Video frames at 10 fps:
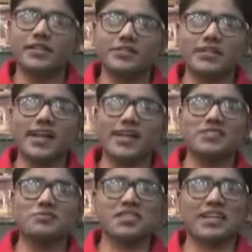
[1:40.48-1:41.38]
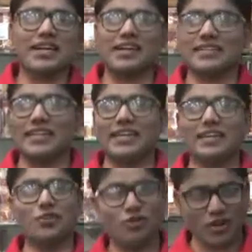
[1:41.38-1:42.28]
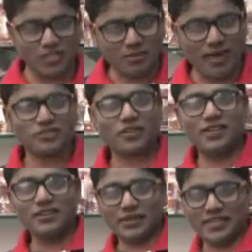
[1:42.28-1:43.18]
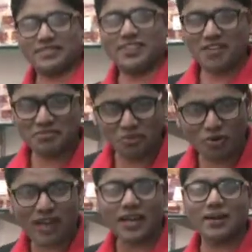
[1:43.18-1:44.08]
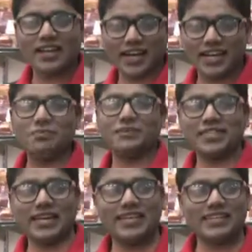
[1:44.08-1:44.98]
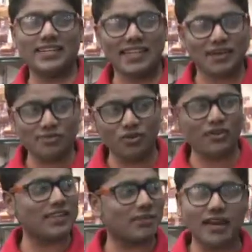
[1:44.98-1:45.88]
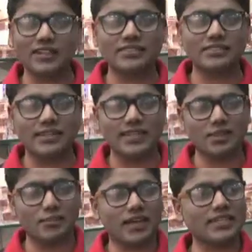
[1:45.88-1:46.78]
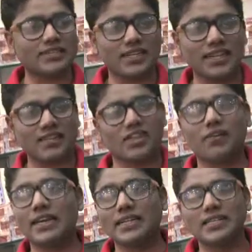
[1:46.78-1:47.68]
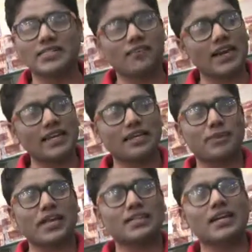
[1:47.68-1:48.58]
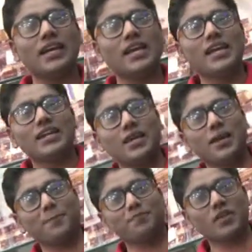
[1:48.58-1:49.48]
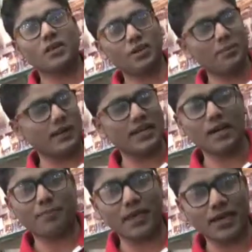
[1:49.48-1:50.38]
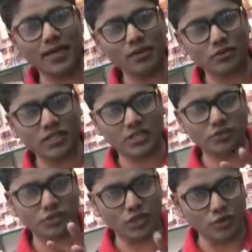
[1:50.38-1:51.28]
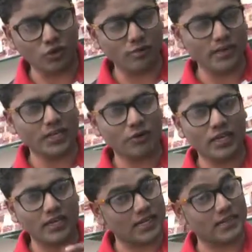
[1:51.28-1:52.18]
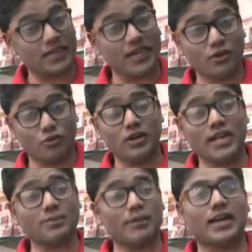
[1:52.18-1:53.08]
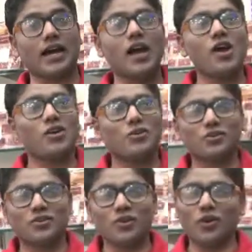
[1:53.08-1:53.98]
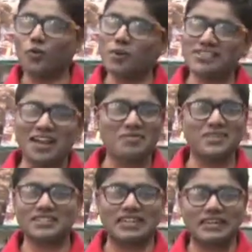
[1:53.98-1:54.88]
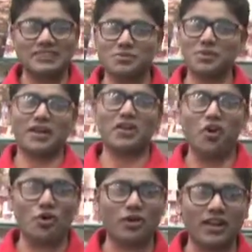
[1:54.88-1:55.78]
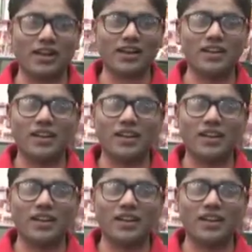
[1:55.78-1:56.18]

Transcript: चलिए आज हमने देखा कि लोगों का दिमाग चला बेकर्स लाइफ में लोग आए भाई खाने पीने आए थे लेकिन हमने उनका दिमाग टेस्ट कर लिया दिमाग टेस्ट करने के लिए सवाल लिया था सवाल एक मेरा था कि पीपल का पेड़ है उसके नीचे तीन लोग बैठे हुए हैं एक अंधा एक गूंगा एक बहरा और ऊपर से आम गिरता है सबसे पहले कौन उठाएगा